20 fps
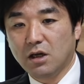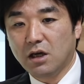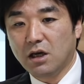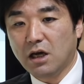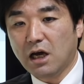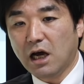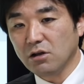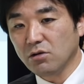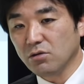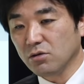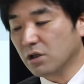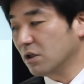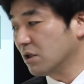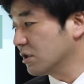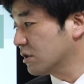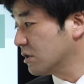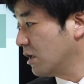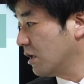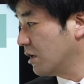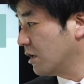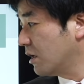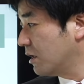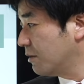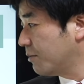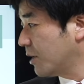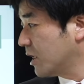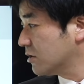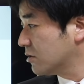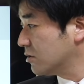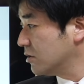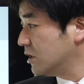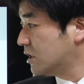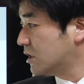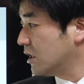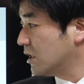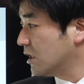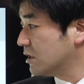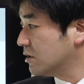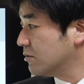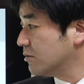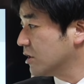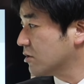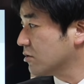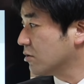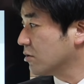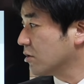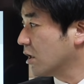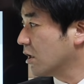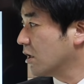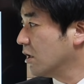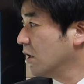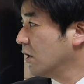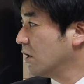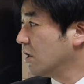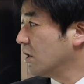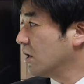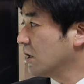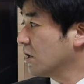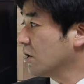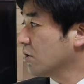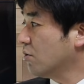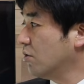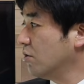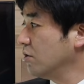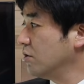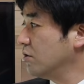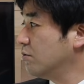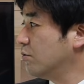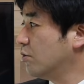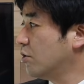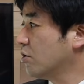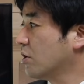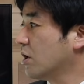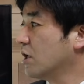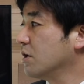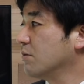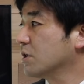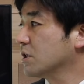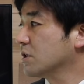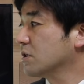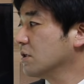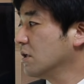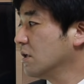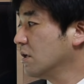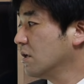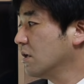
えー、後でですね、抜粋して出しますので、えー、こういうものがあります。